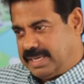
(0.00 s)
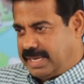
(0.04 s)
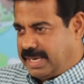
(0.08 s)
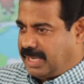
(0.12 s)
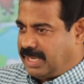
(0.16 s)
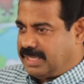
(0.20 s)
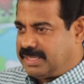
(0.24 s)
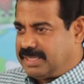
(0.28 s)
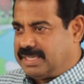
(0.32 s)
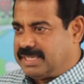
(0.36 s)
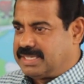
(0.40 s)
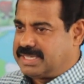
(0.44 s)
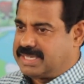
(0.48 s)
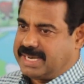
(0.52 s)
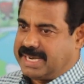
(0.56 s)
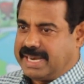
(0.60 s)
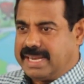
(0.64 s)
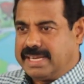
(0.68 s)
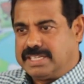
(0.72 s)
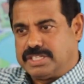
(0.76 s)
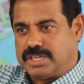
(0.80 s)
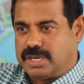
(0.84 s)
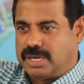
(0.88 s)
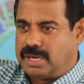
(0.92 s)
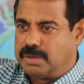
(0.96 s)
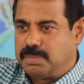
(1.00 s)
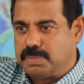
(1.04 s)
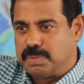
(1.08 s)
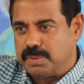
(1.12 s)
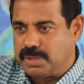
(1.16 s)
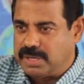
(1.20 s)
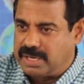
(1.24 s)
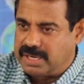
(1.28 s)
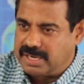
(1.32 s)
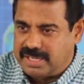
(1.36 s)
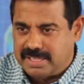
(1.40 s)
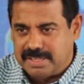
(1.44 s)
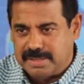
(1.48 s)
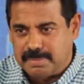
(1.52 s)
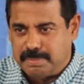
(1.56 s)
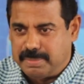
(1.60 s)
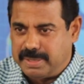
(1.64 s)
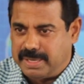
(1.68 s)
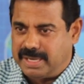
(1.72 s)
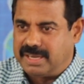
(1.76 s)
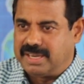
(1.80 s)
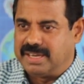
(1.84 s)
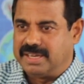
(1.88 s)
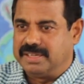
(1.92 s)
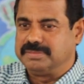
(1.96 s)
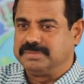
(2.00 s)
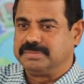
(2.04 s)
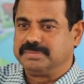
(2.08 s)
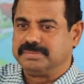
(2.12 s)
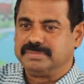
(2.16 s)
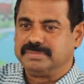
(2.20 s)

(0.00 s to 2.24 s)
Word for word: டேக் தி ஸ்ட்ராஷ் அண்ட் புட் இட் த பின்